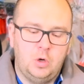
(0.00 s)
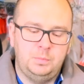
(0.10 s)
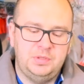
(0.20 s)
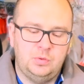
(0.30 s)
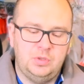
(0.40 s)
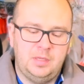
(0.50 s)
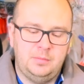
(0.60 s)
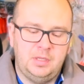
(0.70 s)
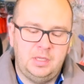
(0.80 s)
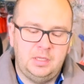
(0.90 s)

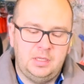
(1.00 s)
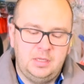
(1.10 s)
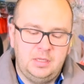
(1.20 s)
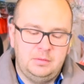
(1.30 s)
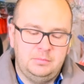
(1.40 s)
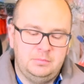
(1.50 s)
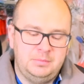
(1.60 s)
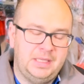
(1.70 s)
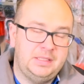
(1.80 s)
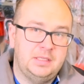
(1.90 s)
Opisujemy
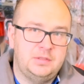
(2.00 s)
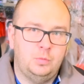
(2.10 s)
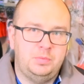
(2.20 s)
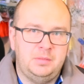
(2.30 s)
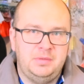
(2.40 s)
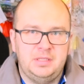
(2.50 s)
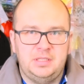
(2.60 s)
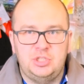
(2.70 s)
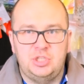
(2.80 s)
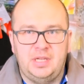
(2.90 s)
miękkie, super
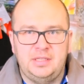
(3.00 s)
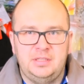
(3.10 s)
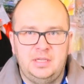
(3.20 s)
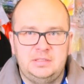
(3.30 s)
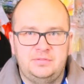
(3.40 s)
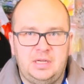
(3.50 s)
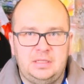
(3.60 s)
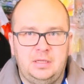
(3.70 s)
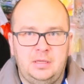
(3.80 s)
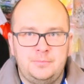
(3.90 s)
miękkie, średnie i
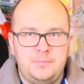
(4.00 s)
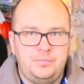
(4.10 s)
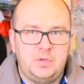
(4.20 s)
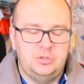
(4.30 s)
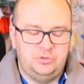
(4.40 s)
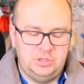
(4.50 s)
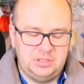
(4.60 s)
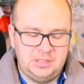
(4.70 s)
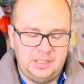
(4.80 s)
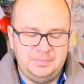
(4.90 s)
twarde. Czyli
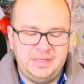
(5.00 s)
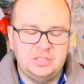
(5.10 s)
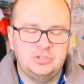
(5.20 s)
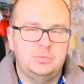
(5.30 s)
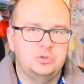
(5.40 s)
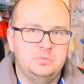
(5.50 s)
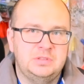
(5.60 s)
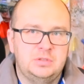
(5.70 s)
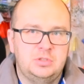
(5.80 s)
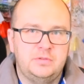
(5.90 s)
te najmiększe możemy
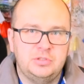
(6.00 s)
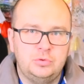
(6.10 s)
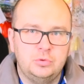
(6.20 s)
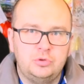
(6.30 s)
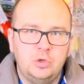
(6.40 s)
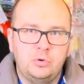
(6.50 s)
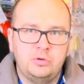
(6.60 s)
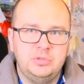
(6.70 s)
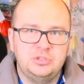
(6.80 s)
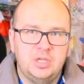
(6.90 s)
stosować już do
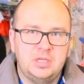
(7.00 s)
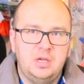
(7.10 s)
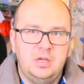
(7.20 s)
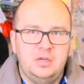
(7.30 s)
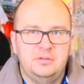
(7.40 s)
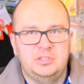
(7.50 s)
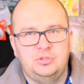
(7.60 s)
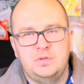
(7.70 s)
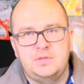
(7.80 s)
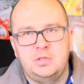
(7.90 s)
mormyszek
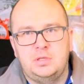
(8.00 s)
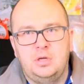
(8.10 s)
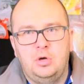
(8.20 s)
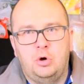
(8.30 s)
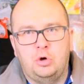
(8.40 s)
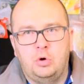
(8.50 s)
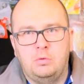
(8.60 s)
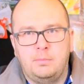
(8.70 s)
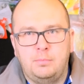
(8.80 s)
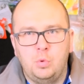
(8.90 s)
ważących
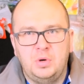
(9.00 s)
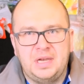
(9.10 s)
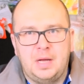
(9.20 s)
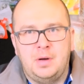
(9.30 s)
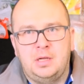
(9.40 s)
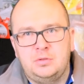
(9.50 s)
około pół grama.